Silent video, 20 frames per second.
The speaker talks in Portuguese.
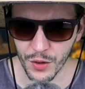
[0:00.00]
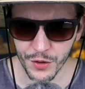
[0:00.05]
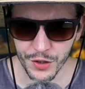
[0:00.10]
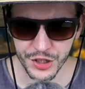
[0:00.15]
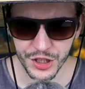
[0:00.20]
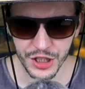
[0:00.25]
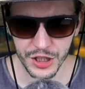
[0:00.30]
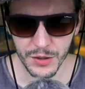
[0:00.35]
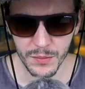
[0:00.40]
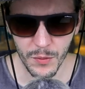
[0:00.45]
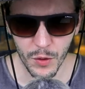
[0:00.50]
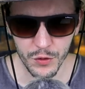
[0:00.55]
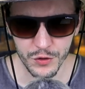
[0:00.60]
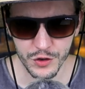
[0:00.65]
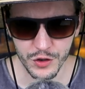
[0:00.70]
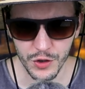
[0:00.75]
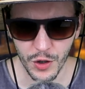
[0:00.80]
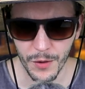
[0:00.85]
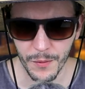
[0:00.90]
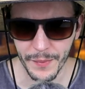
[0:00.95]
curtindo um bom
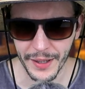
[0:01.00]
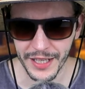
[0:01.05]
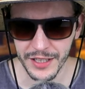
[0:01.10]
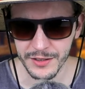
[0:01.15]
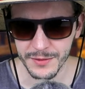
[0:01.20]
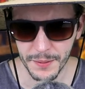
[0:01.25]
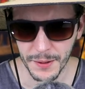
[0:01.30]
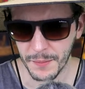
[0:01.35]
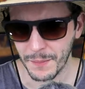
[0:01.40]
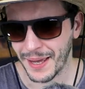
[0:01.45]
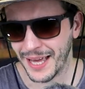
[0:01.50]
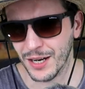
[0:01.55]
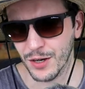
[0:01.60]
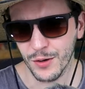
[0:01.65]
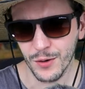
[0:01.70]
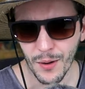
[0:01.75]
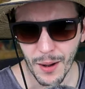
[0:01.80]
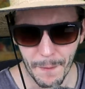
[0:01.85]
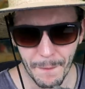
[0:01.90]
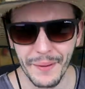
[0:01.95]
som mesmo. Primeiro,
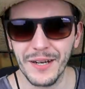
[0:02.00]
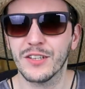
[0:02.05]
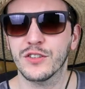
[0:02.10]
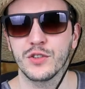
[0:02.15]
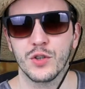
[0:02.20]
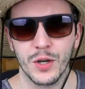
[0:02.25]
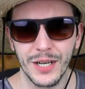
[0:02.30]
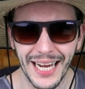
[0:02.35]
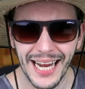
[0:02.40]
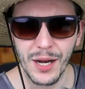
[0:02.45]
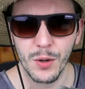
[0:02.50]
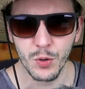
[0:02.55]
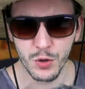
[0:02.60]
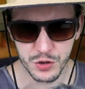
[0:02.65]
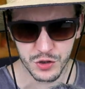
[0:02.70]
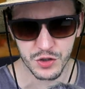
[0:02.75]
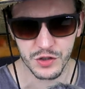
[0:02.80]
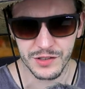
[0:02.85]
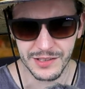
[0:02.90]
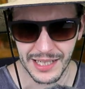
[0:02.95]
não aprisionem
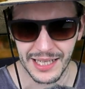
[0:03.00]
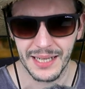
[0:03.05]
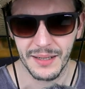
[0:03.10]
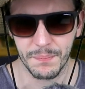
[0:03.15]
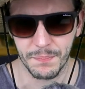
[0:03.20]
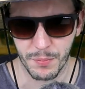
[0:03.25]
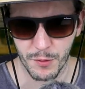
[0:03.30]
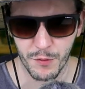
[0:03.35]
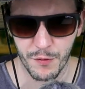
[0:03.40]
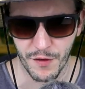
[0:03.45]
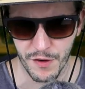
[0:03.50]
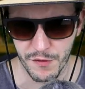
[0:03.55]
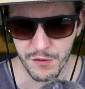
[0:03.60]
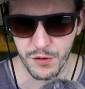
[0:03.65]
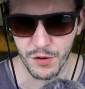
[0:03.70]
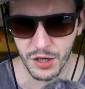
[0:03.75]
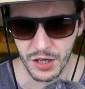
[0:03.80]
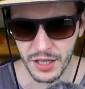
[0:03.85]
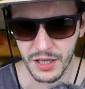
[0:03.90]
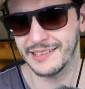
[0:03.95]
ursos, né? Por
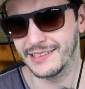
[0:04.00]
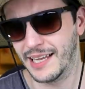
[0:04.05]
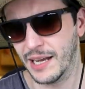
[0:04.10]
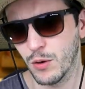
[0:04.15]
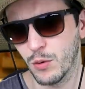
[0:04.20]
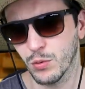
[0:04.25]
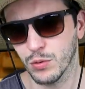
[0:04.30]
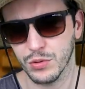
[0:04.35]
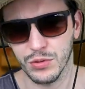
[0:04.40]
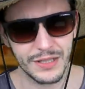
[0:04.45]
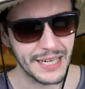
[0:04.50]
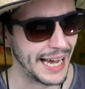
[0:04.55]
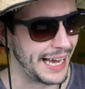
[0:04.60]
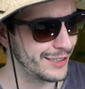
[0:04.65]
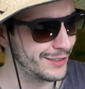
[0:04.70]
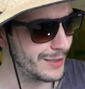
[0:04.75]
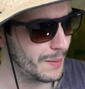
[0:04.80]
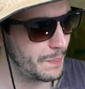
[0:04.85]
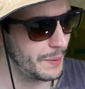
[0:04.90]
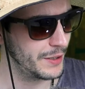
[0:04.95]
favor. Segundo,
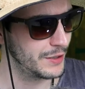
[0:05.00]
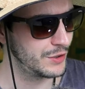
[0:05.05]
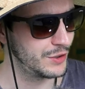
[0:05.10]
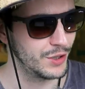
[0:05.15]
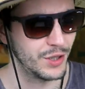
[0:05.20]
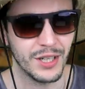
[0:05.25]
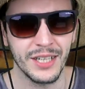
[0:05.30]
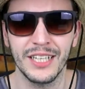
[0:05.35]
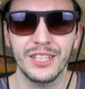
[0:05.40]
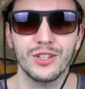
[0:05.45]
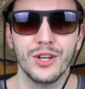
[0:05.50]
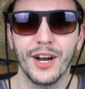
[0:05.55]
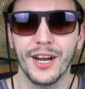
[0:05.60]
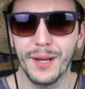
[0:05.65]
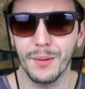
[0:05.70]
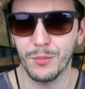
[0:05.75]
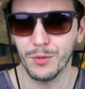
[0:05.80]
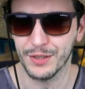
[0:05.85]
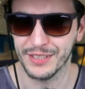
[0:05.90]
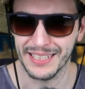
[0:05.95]
caso aprisione, toque
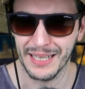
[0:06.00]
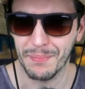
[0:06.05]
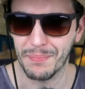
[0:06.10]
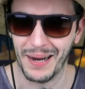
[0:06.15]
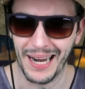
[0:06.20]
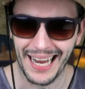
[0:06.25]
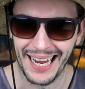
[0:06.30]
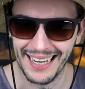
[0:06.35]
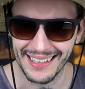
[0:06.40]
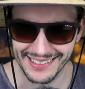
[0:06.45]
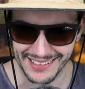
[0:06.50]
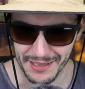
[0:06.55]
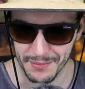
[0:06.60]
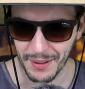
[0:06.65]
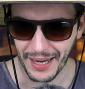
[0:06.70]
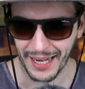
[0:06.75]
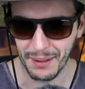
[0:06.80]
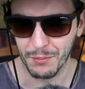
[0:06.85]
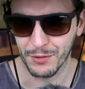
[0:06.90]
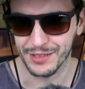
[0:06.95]
música para eles
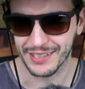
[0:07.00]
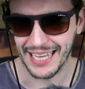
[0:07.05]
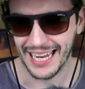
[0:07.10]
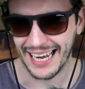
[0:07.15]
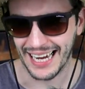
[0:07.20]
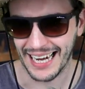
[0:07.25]
também, música